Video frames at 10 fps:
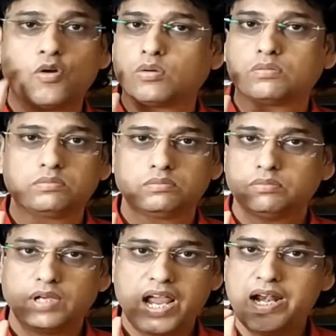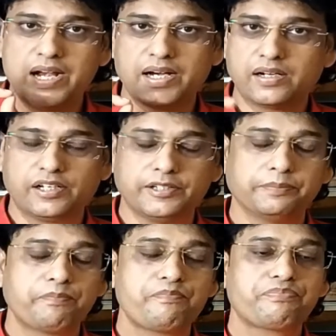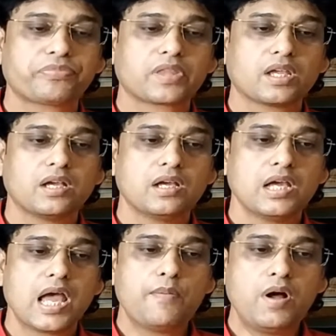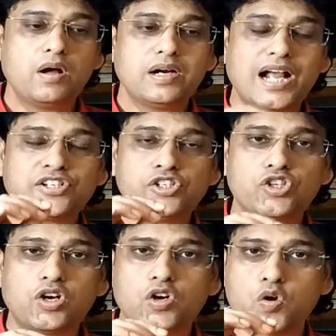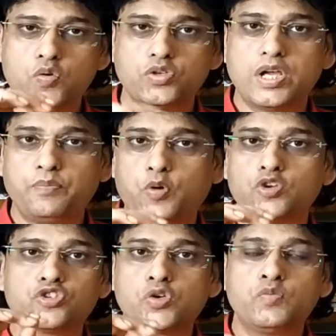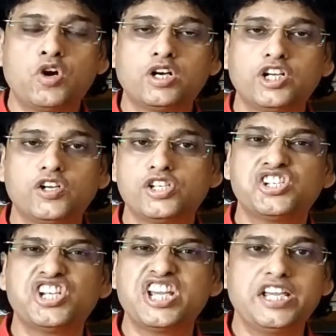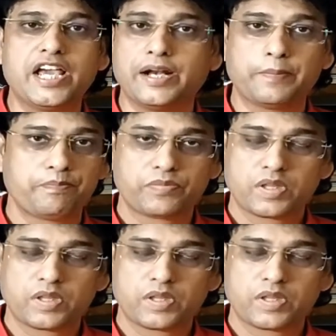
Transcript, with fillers: কারো এই লেটারটি এবং রাশিচক্র অনুযায়ী পঞ্চম ঘরটি হচ্ছে সিংহের